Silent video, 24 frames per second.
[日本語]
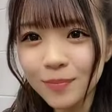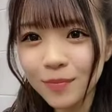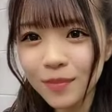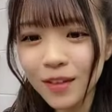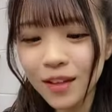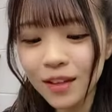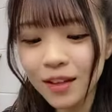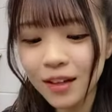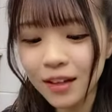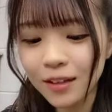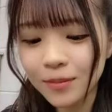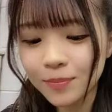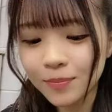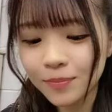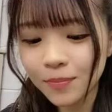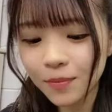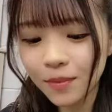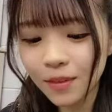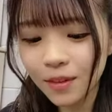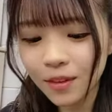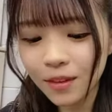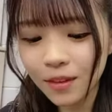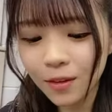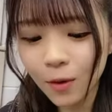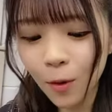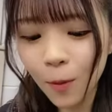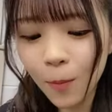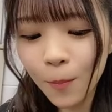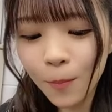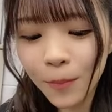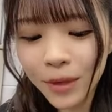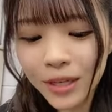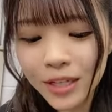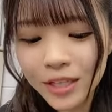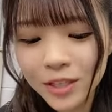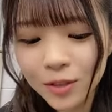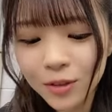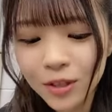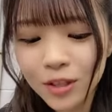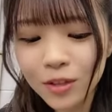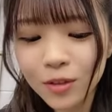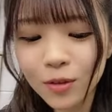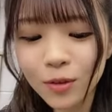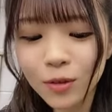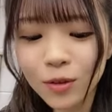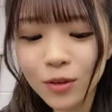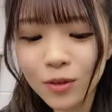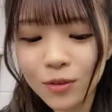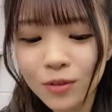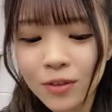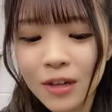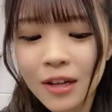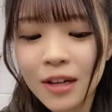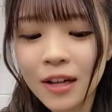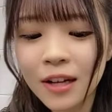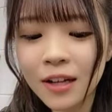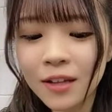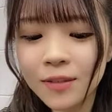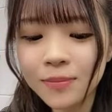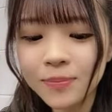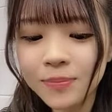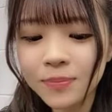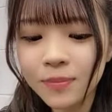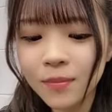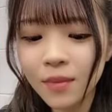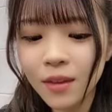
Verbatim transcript: なんかほんまに初期の頃は